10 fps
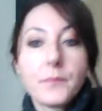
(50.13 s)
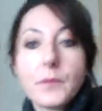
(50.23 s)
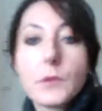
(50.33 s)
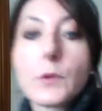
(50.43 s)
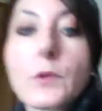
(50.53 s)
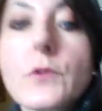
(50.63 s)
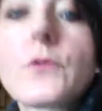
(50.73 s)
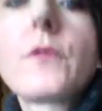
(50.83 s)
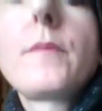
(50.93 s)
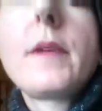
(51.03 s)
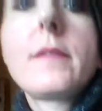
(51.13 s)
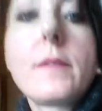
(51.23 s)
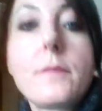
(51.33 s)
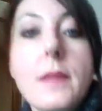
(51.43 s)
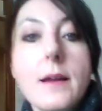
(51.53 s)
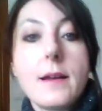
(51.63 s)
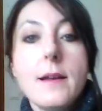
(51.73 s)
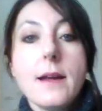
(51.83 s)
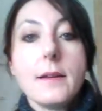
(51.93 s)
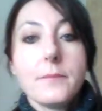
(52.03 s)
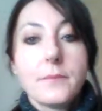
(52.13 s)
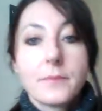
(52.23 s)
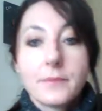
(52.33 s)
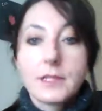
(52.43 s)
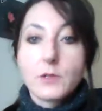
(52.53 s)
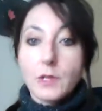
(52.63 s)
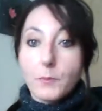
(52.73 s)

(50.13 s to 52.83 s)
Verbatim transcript: Donc, je vais mettre bien là. Désolé